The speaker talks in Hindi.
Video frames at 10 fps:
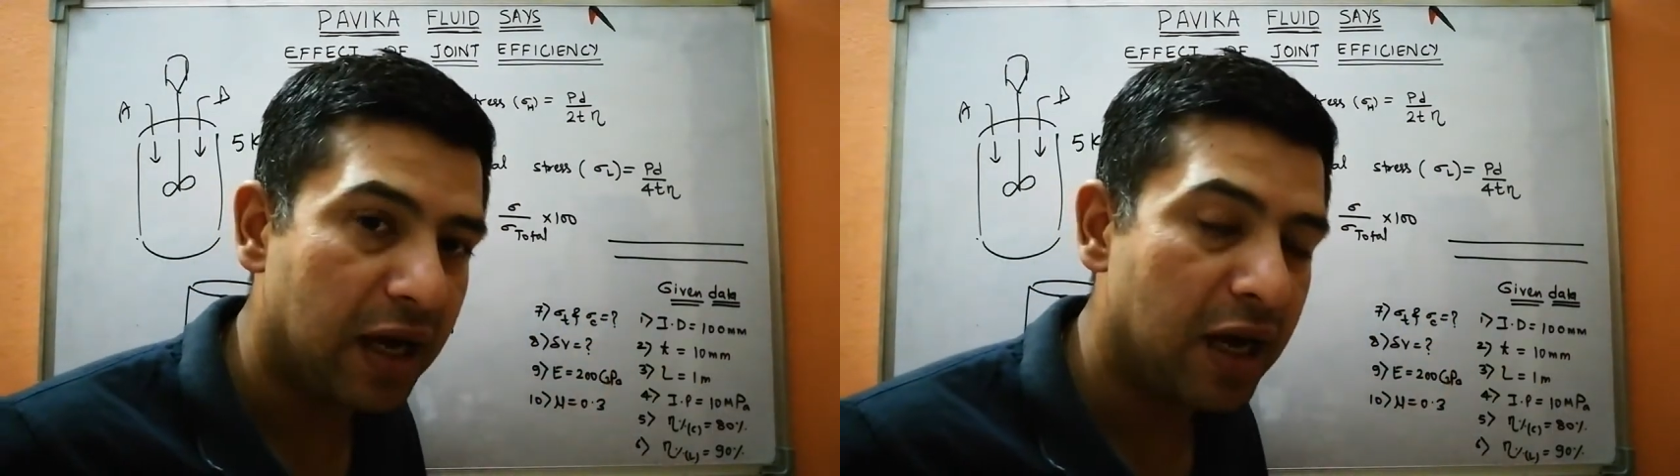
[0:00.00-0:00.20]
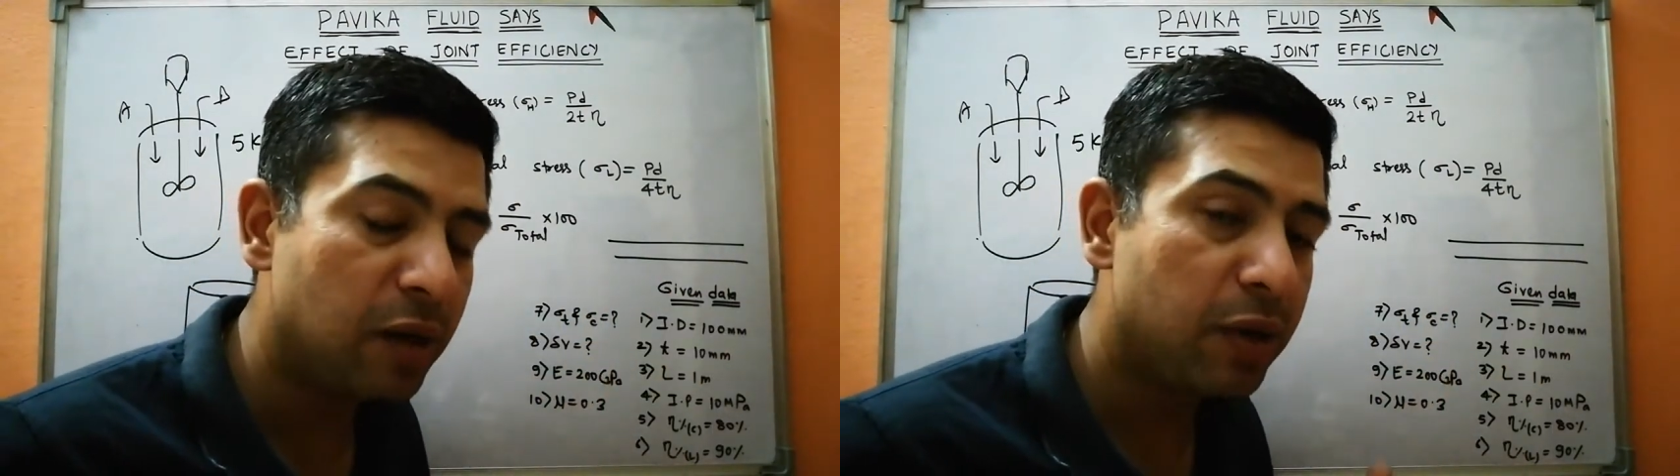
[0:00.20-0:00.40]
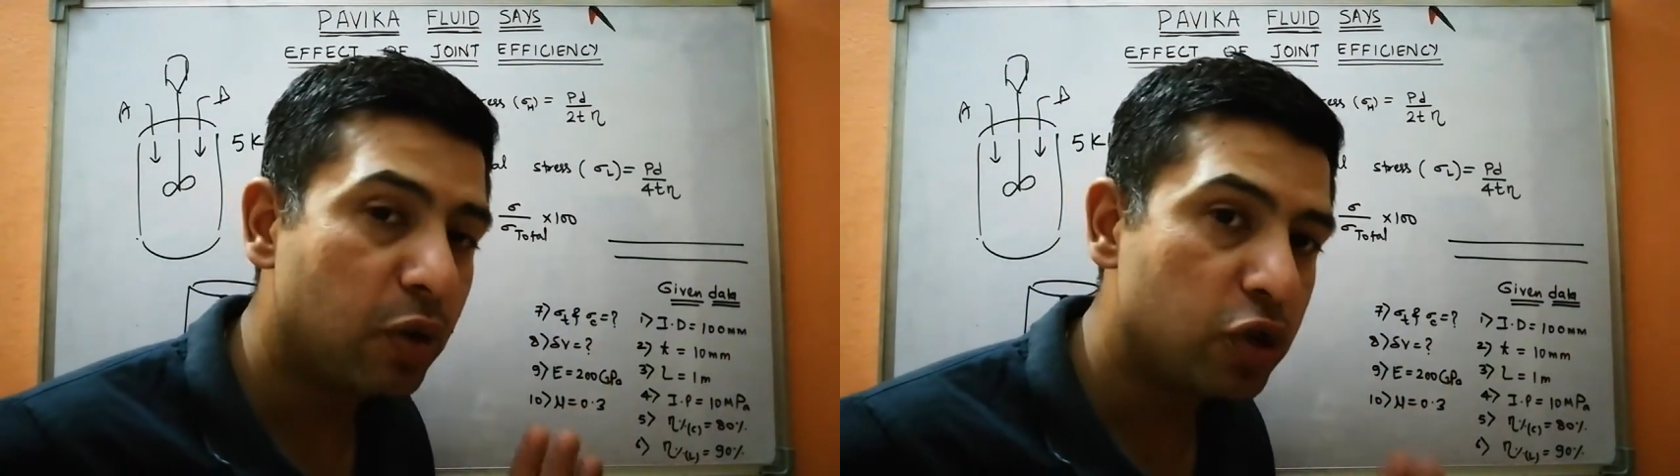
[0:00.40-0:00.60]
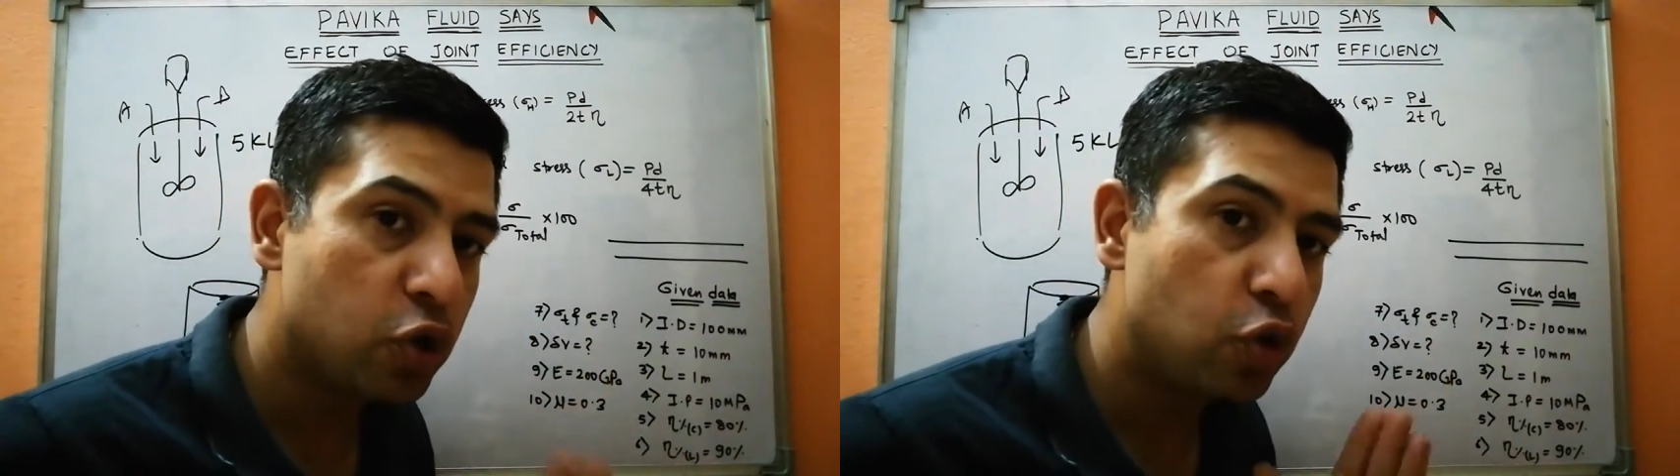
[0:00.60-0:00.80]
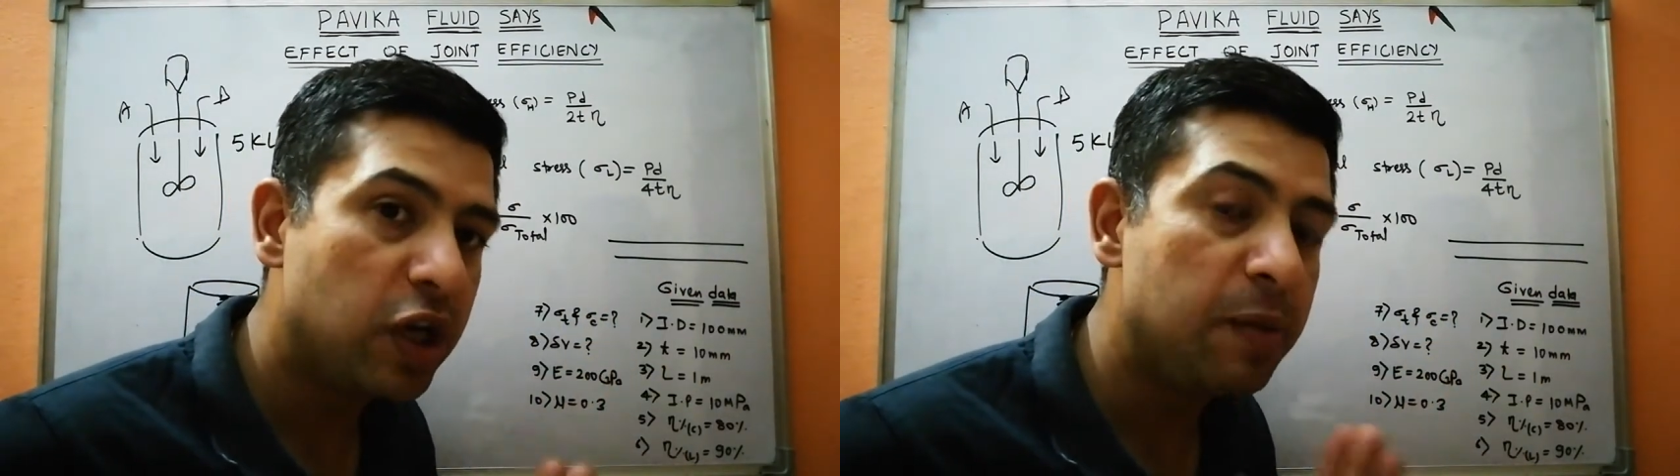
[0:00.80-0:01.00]
अगर मेरे को
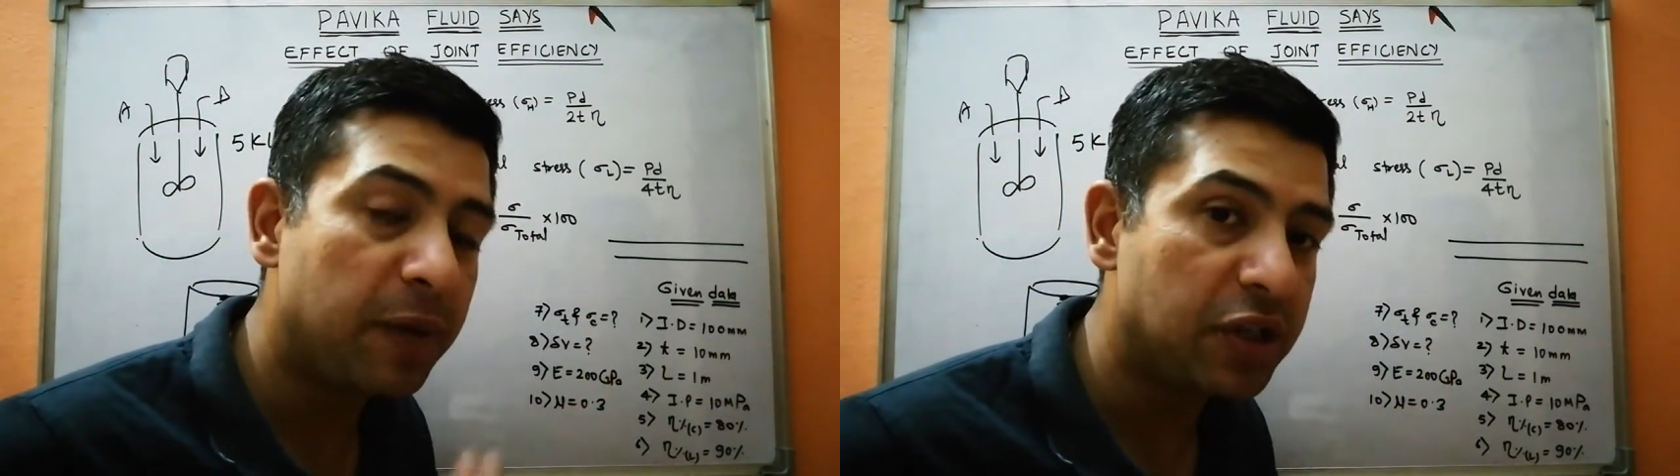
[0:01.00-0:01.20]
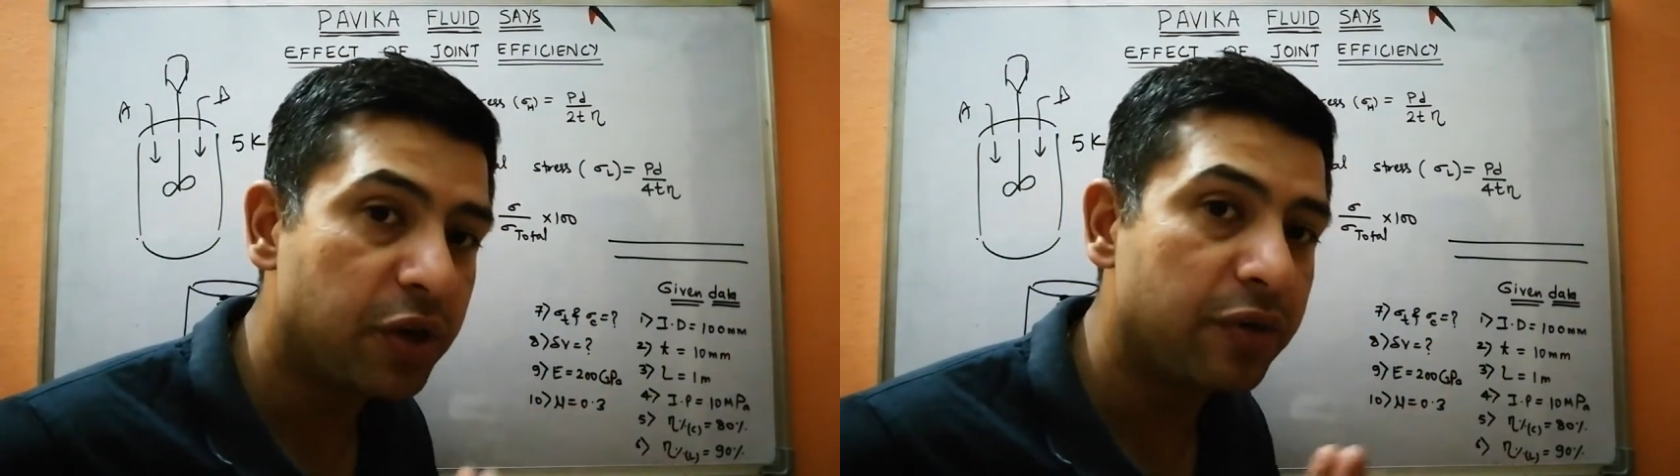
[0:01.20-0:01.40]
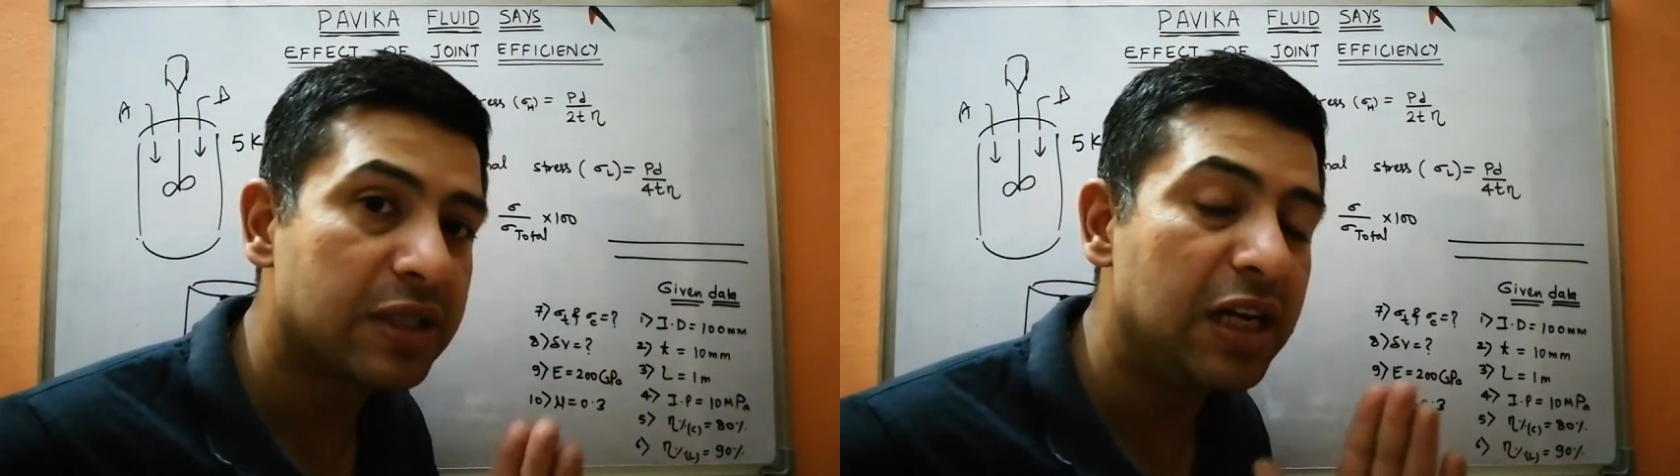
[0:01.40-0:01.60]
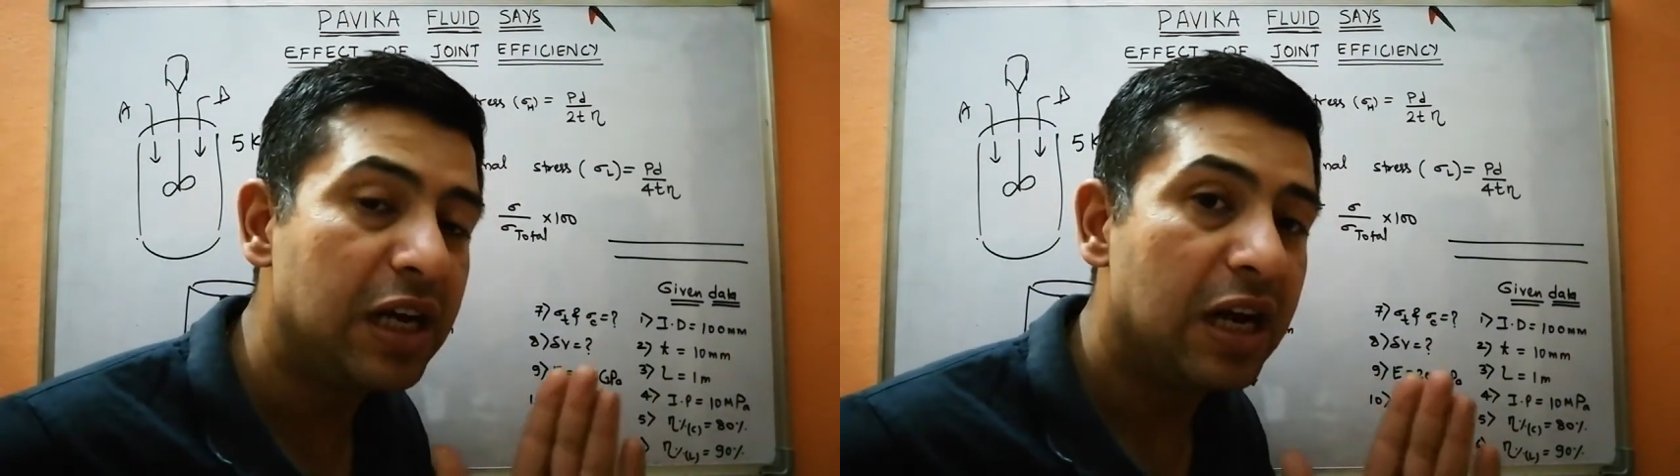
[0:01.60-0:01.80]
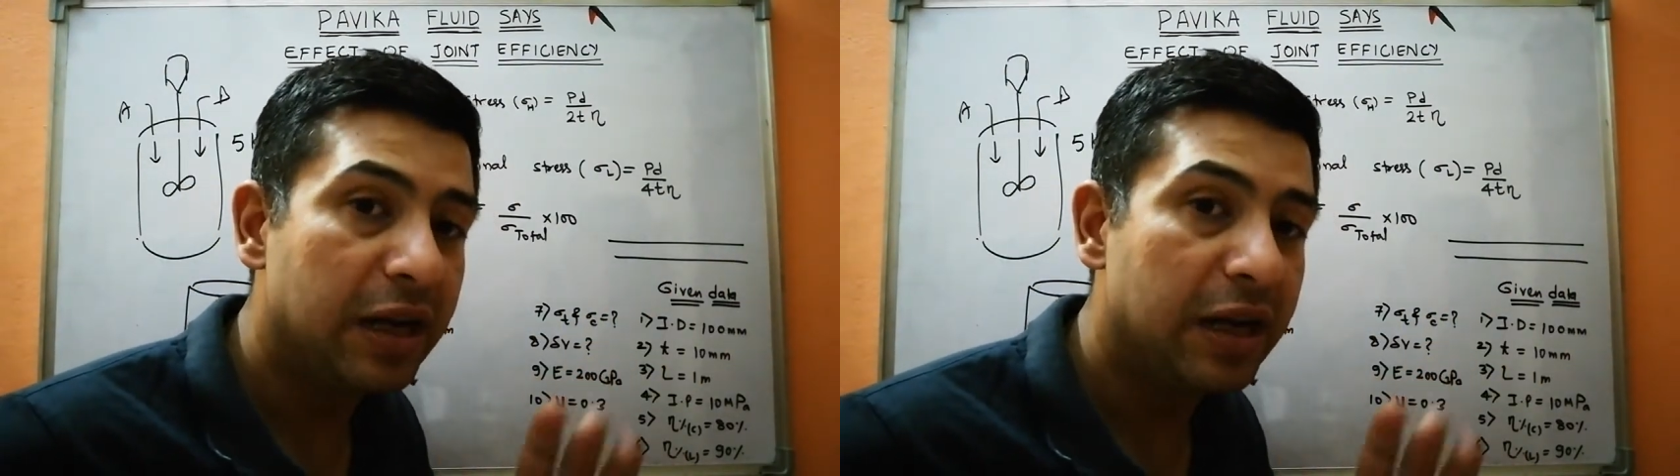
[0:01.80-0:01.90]
छोटी प्रेशर वेसल